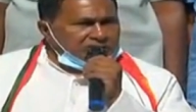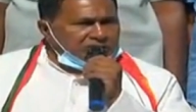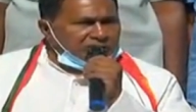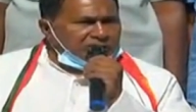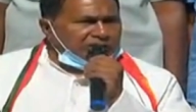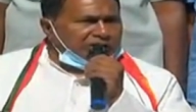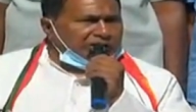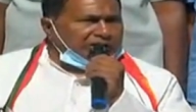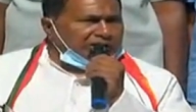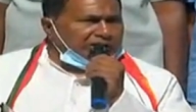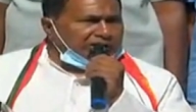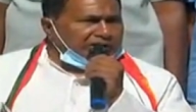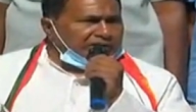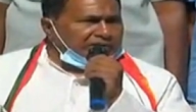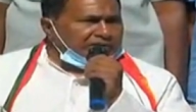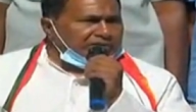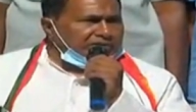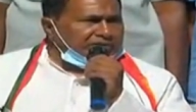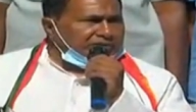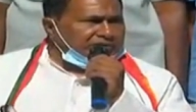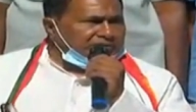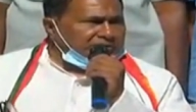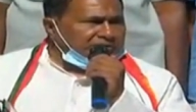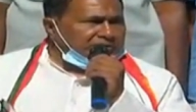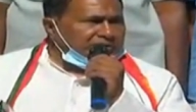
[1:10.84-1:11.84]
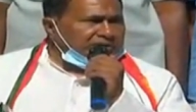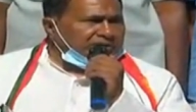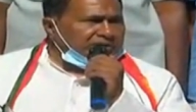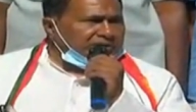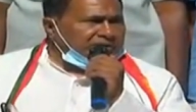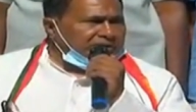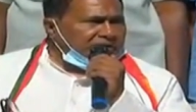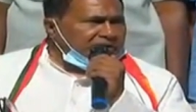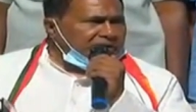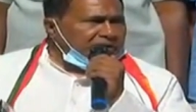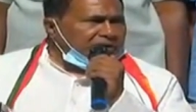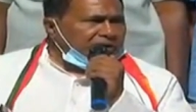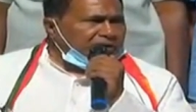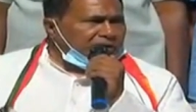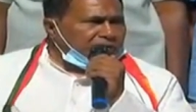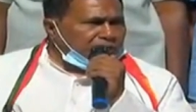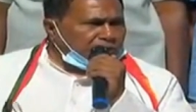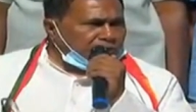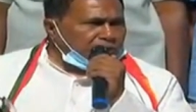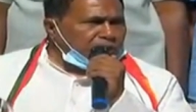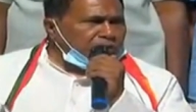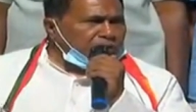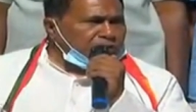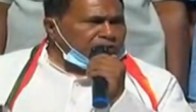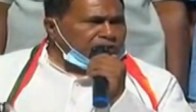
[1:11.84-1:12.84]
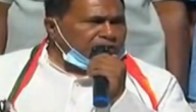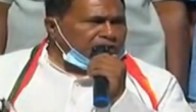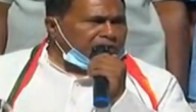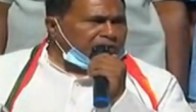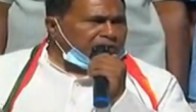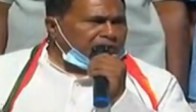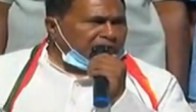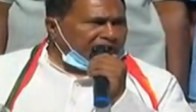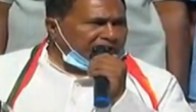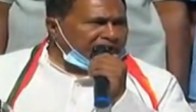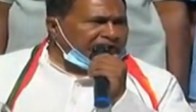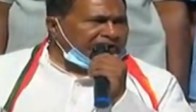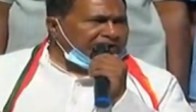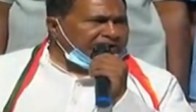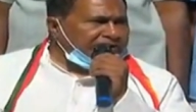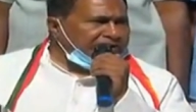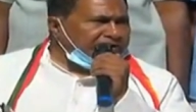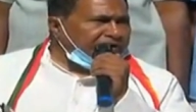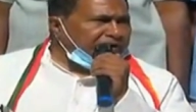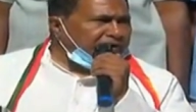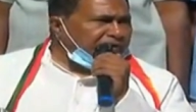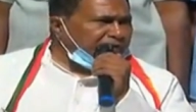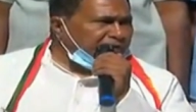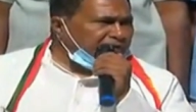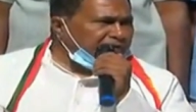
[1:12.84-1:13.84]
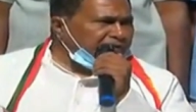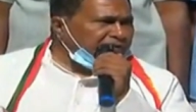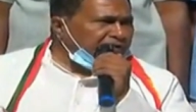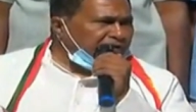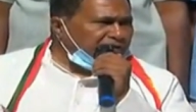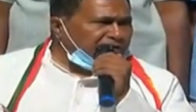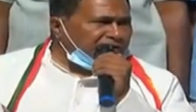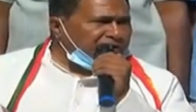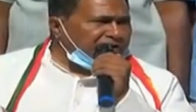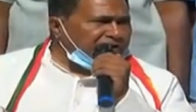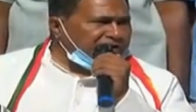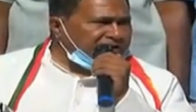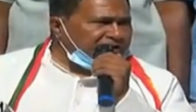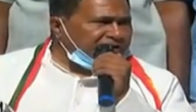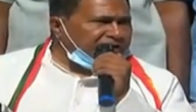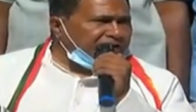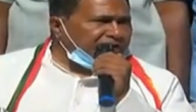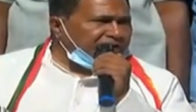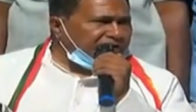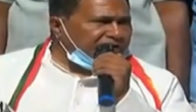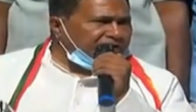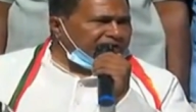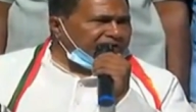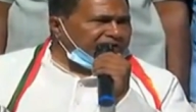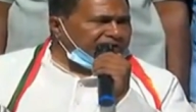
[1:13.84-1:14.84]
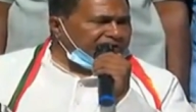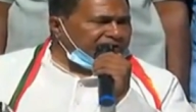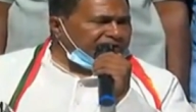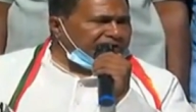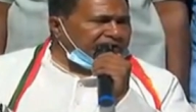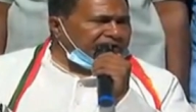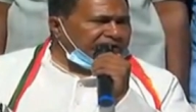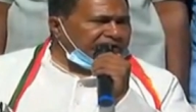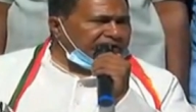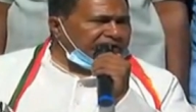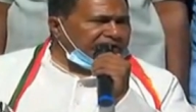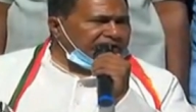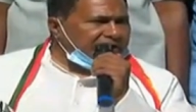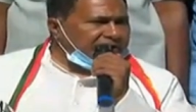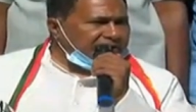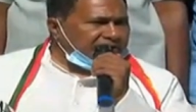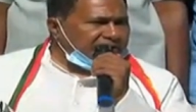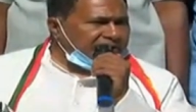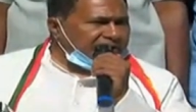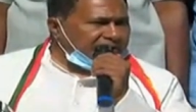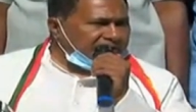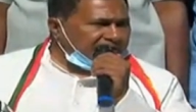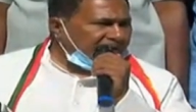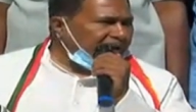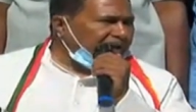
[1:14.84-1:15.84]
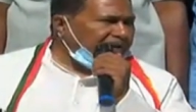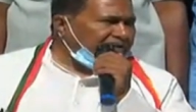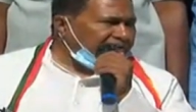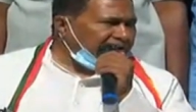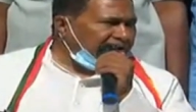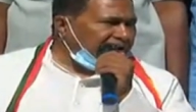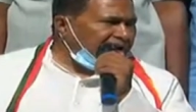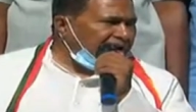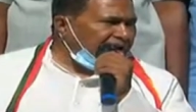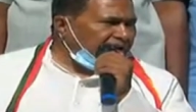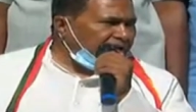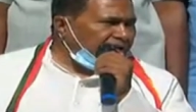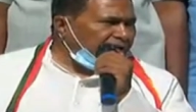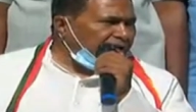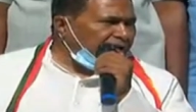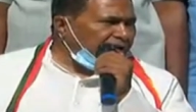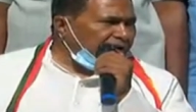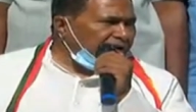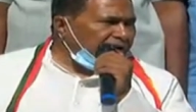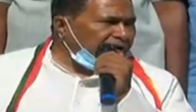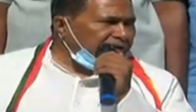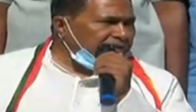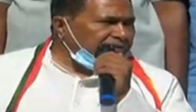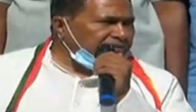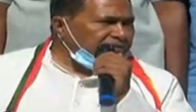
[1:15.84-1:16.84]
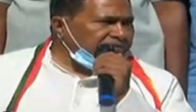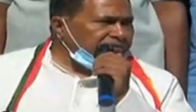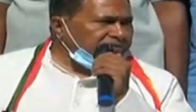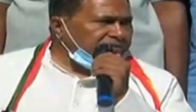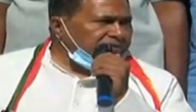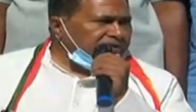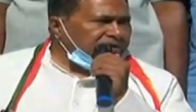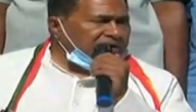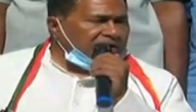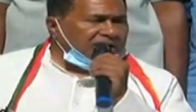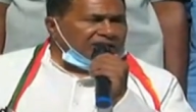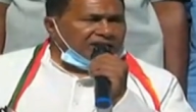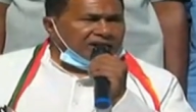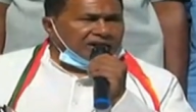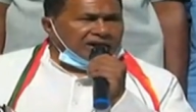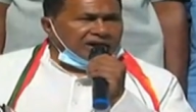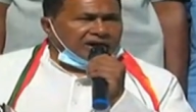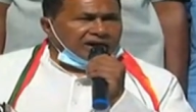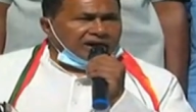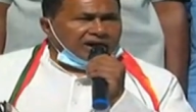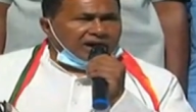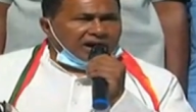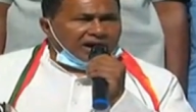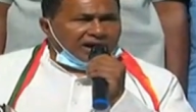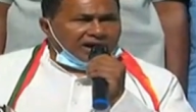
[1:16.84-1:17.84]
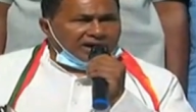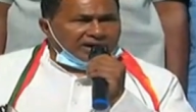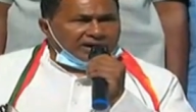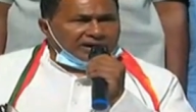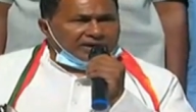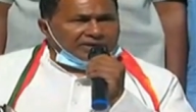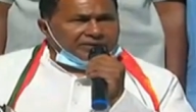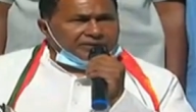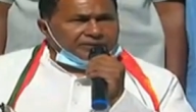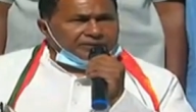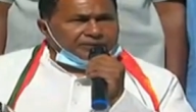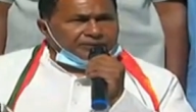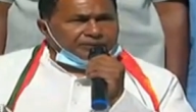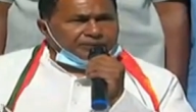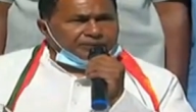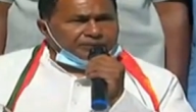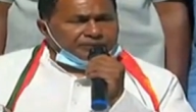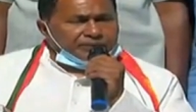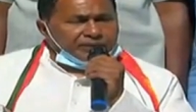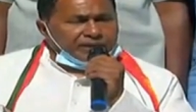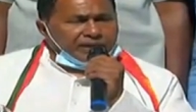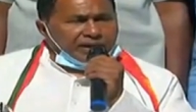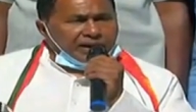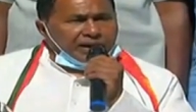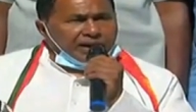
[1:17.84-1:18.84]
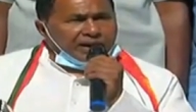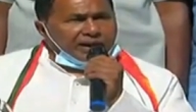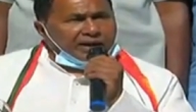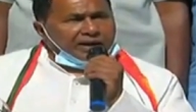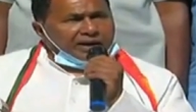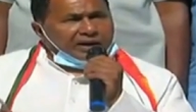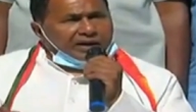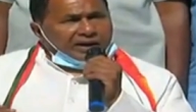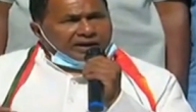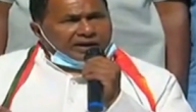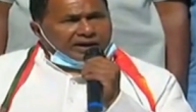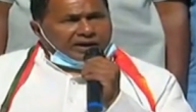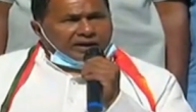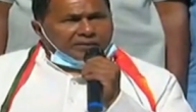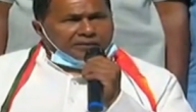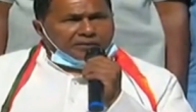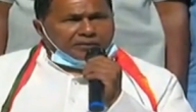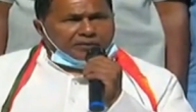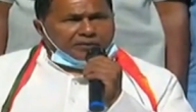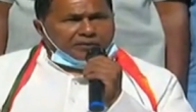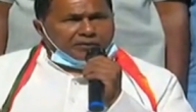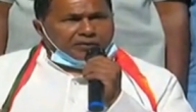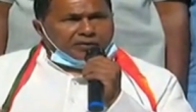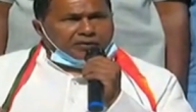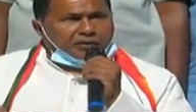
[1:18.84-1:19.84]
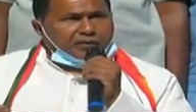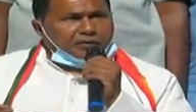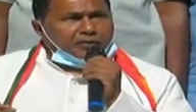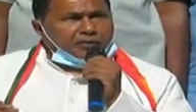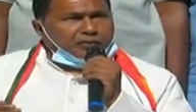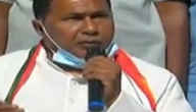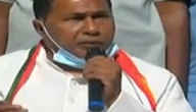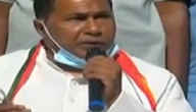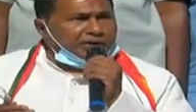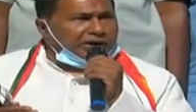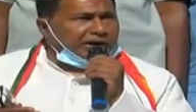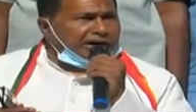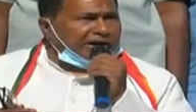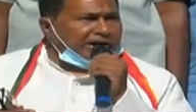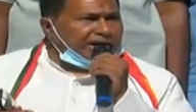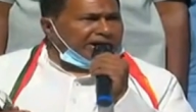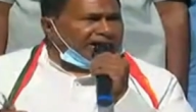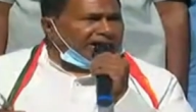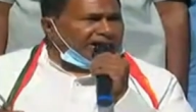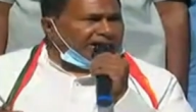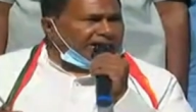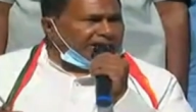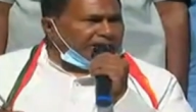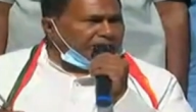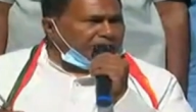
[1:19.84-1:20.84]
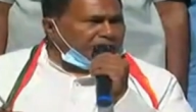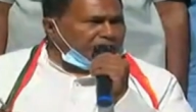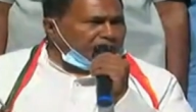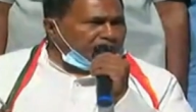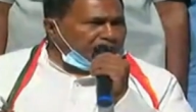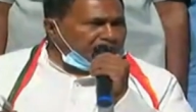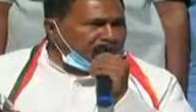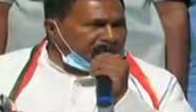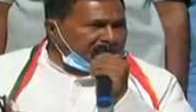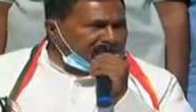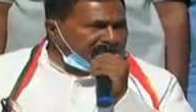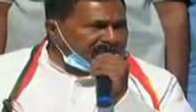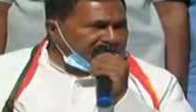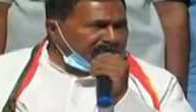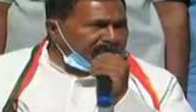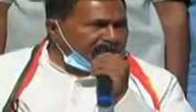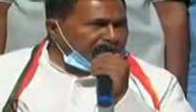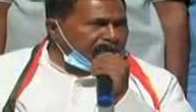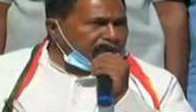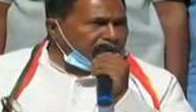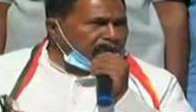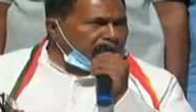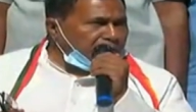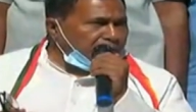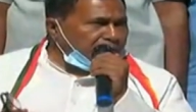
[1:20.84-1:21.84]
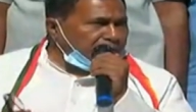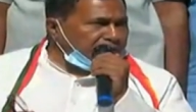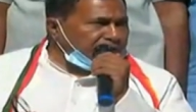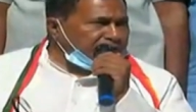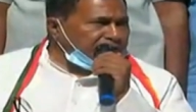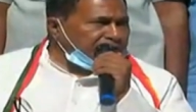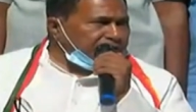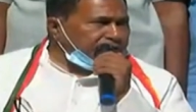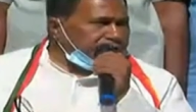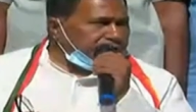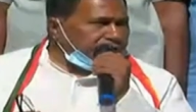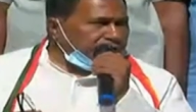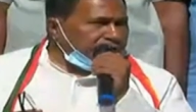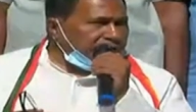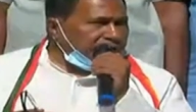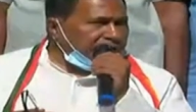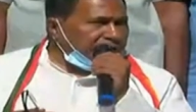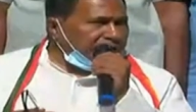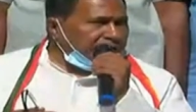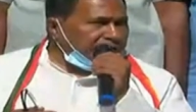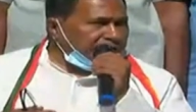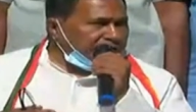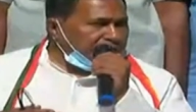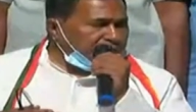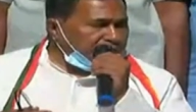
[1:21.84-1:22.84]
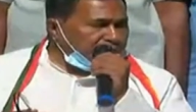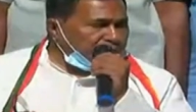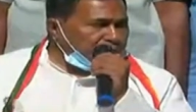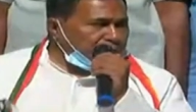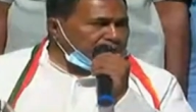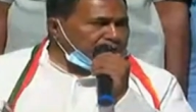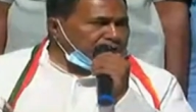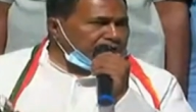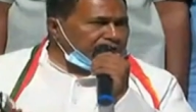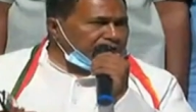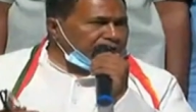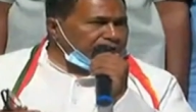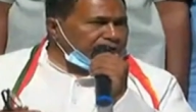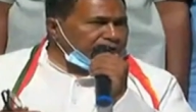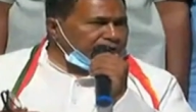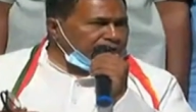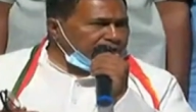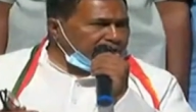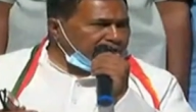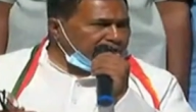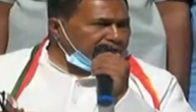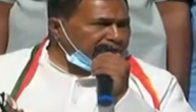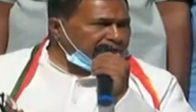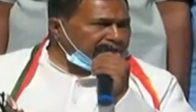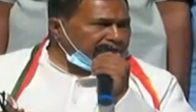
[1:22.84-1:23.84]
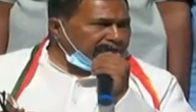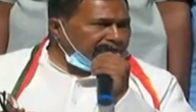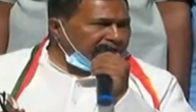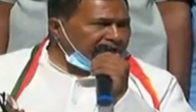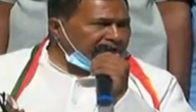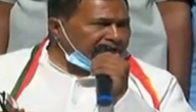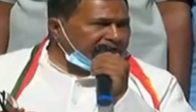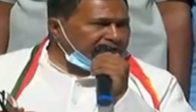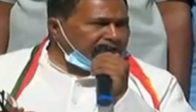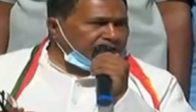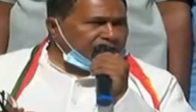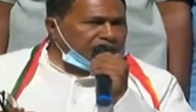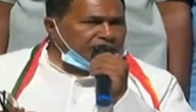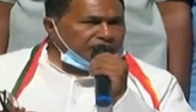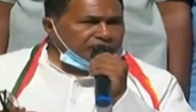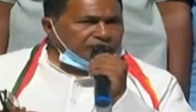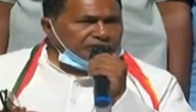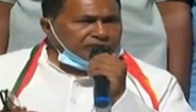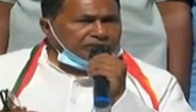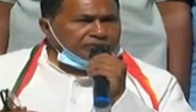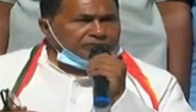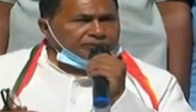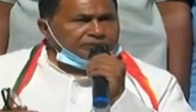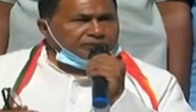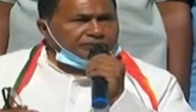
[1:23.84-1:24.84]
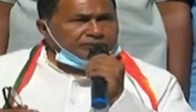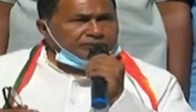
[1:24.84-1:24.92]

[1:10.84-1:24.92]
కొన్ని రూల్స్ని పాటించి మనం వివరించడం అనేటువంటిది నా సలహా కూడా కానీ రేపటి వరకు మీరు ఎక్కడెక్కడ ఉన్న మన శ్రేణులు పనిచేస్తున్న దానికి ప్రోత్సహిస్తూ రేపు సాయంత్రం వరకు